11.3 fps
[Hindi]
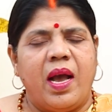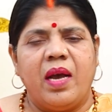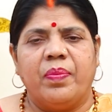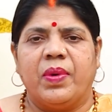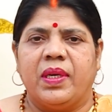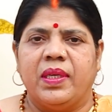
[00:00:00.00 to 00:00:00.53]

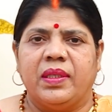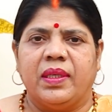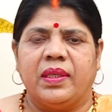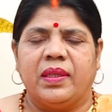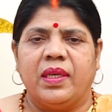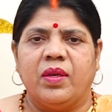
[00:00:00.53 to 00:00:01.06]
आप खरीद
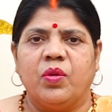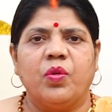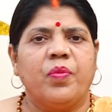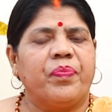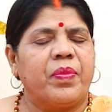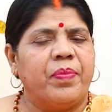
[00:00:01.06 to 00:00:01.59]
सकते
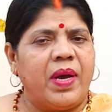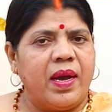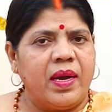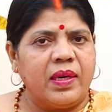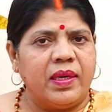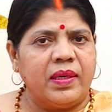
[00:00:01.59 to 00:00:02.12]
हो
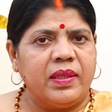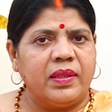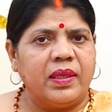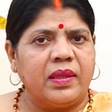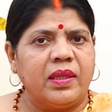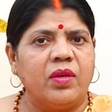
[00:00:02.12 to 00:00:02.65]
वाहन खरीद
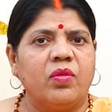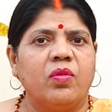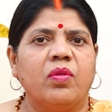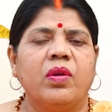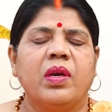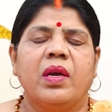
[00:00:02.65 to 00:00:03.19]
सकते
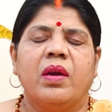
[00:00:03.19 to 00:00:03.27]
हो